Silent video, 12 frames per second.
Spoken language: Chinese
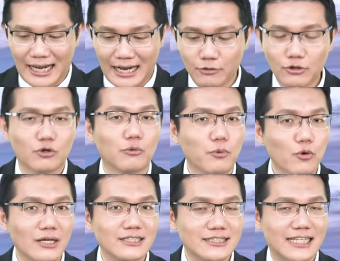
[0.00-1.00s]
有航运股，不
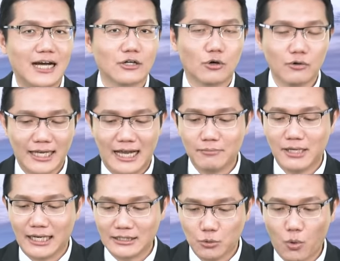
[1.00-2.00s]
管是长荣、阳
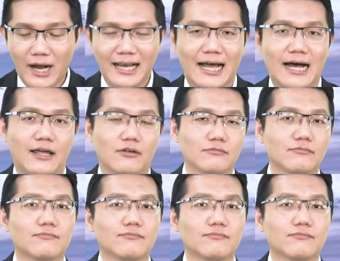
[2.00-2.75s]
明还是万海，